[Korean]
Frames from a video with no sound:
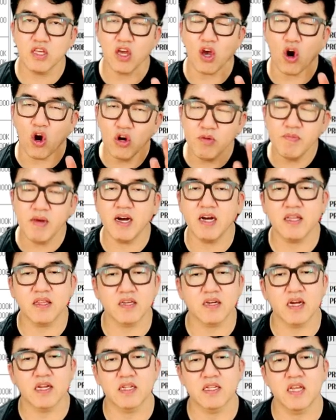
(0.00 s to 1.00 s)
얼마가
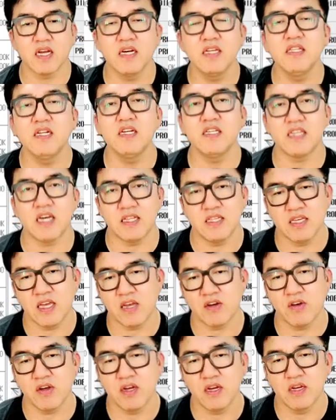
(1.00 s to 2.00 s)
들어갔을 때 흔들리지 않느냐
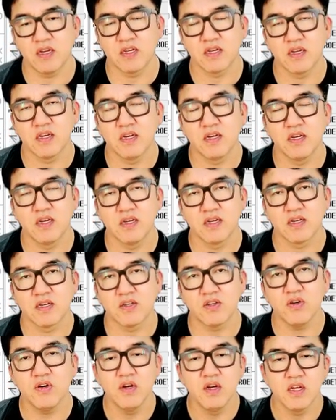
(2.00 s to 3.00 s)
이거야.
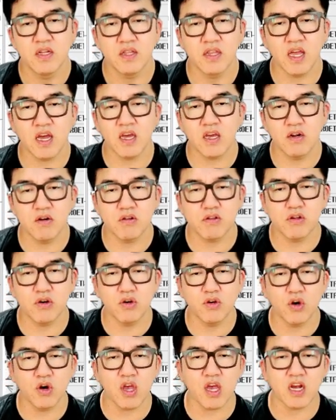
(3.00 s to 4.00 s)
그죠? 내가 예를 들어서
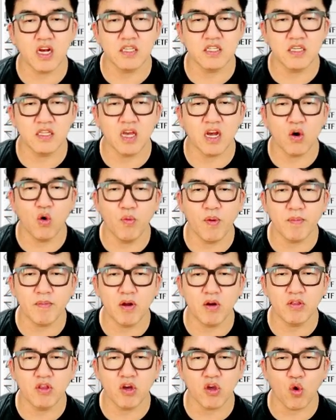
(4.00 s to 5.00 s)
여기까지 내가 500만
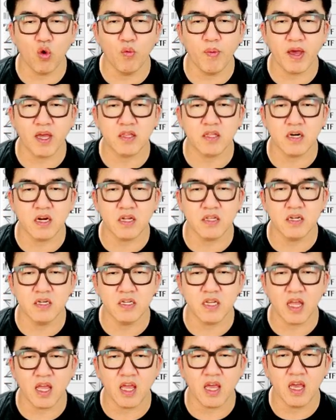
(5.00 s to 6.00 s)
원 여기 500이 들어갔을
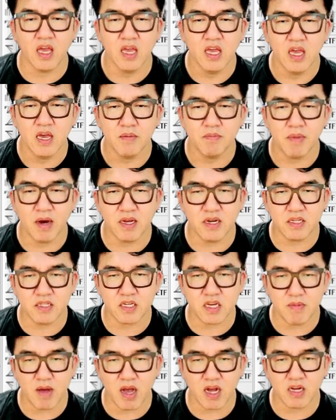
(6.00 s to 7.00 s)
때 마이너스가
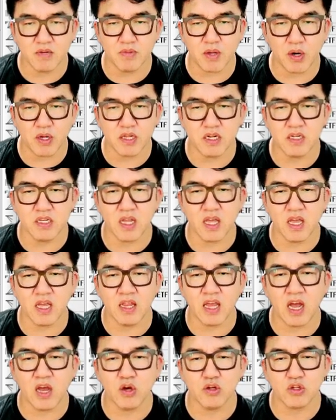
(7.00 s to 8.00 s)
이만큼 나왔을 때
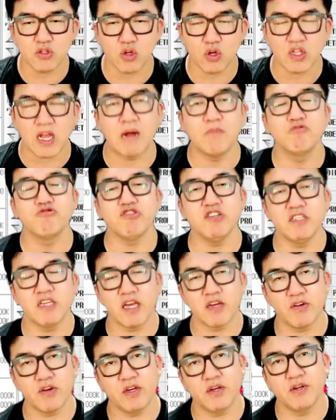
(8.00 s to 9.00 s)
내가 여기서 더 담을 수 있냐
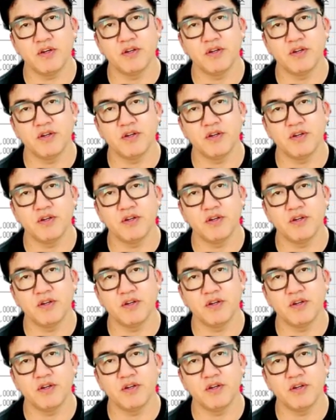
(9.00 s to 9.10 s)
이거야